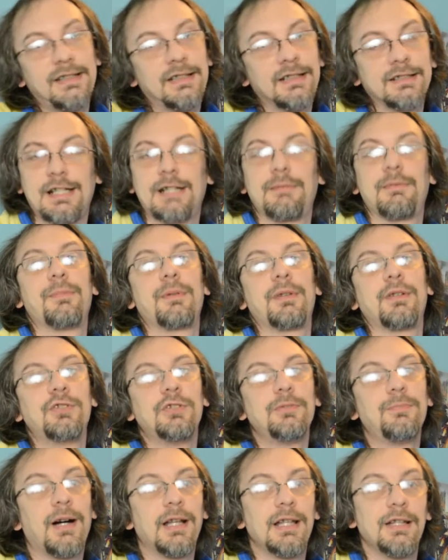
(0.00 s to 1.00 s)
la trama
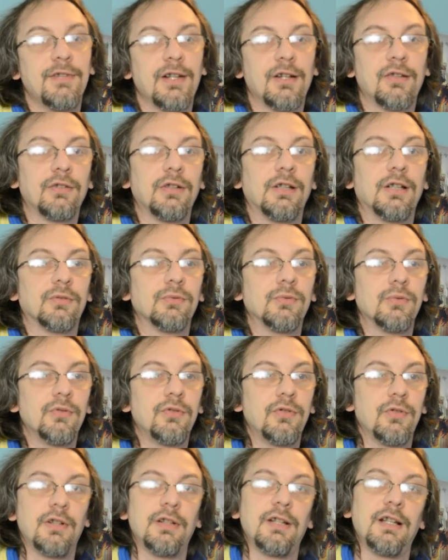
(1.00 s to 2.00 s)
principale verso la
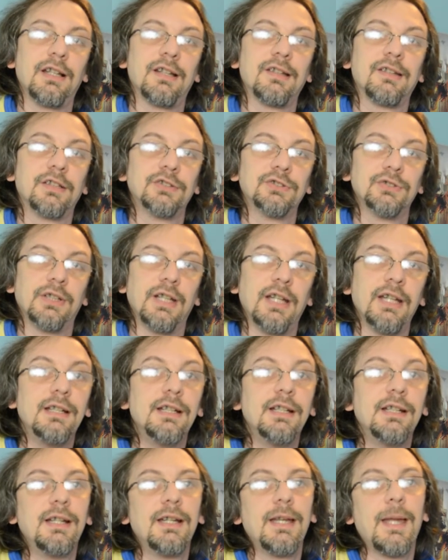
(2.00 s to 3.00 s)
conclusione della stagione.
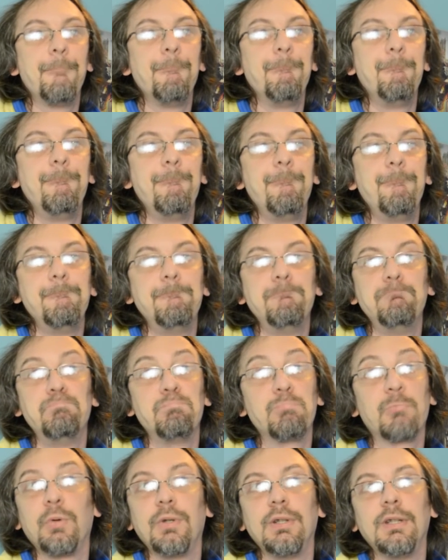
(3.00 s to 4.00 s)

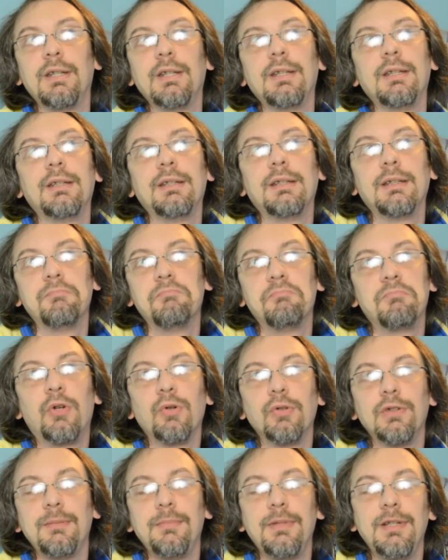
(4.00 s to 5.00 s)
Mm, quindi
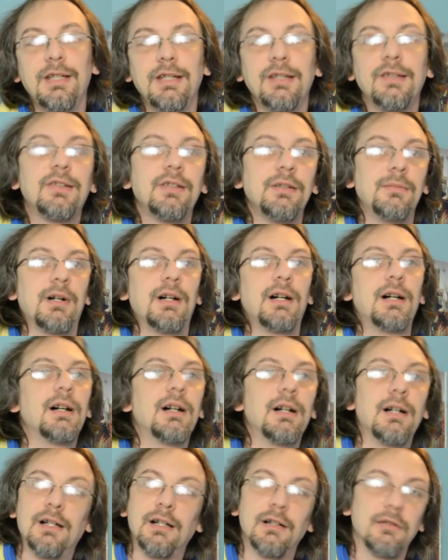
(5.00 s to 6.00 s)

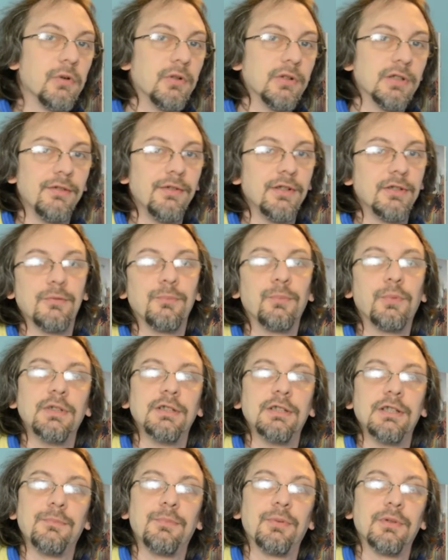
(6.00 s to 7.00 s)
godibilissima quando avete un po'
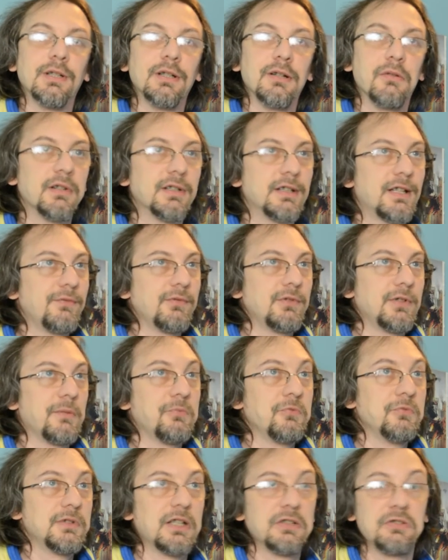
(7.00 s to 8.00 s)
di tempo da guardarvi una
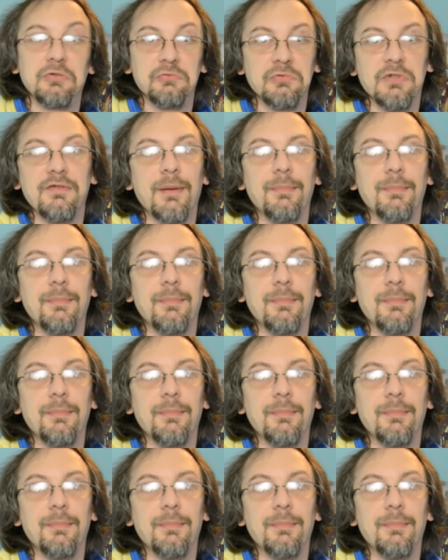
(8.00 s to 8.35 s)
puntata o due va